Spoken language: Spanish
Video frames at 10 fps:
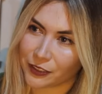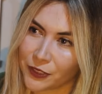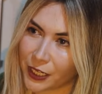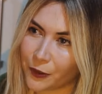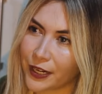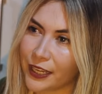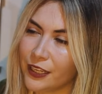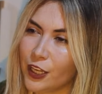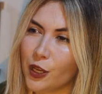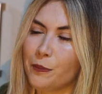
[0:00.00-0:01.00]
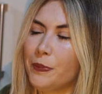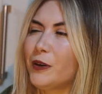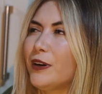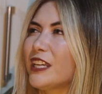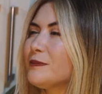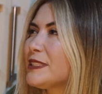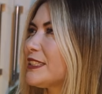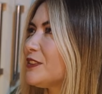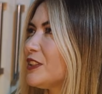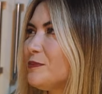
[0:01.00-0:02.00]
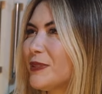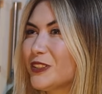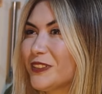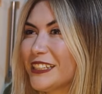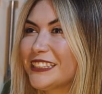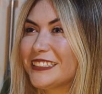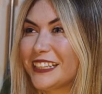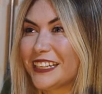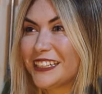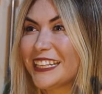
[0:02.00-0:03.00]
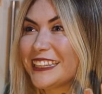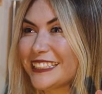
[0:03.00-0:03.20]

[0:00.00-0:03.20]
es una hora, pero las vistas son impresionantes. Estar en el